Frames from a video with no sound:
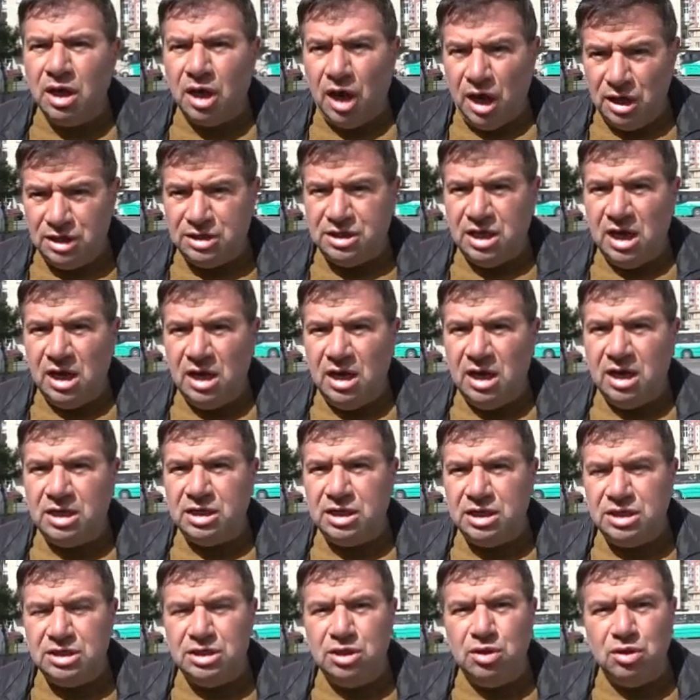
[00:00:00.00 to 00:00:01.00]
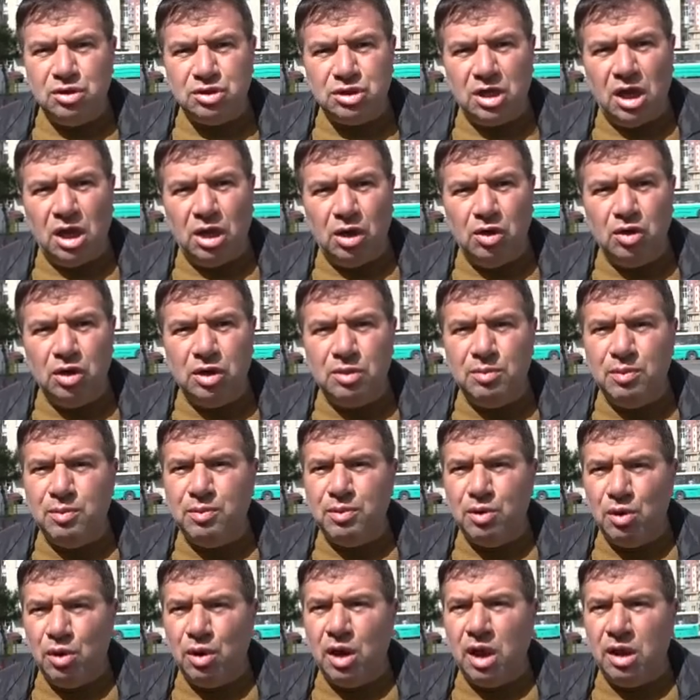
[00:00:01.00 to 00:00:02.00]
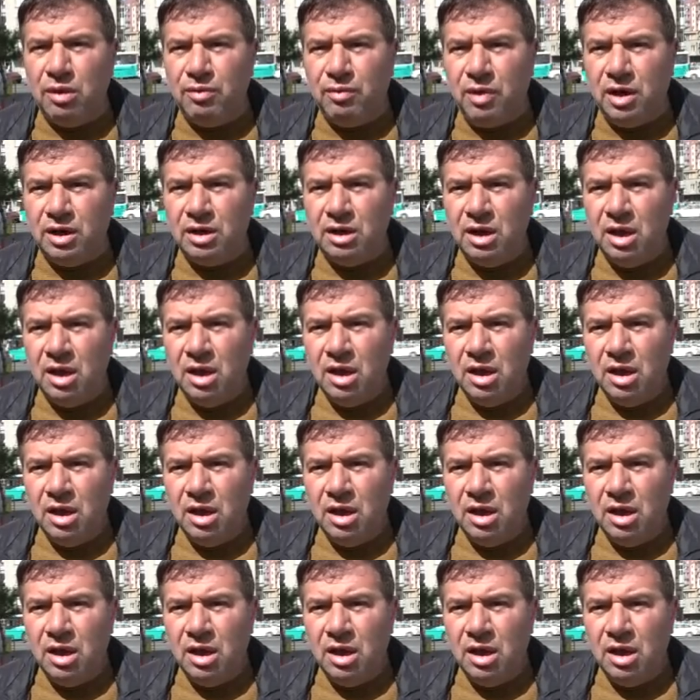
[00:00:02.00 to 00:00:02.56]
Kayseriler gizliyor saklıyor gibi bir olay var.